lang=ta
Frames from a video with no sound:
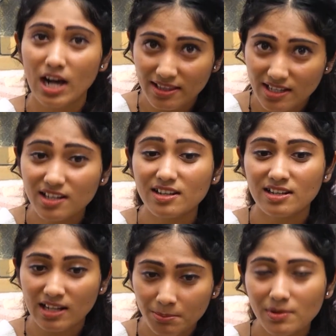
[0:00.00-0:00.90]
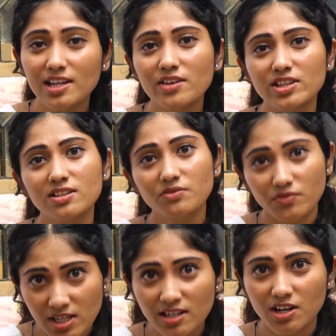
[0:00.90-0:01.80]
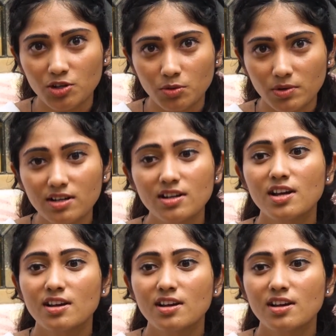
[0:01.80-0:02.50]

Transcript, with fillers: அதை நம்மளே வந்து வீணாக்கணும்னா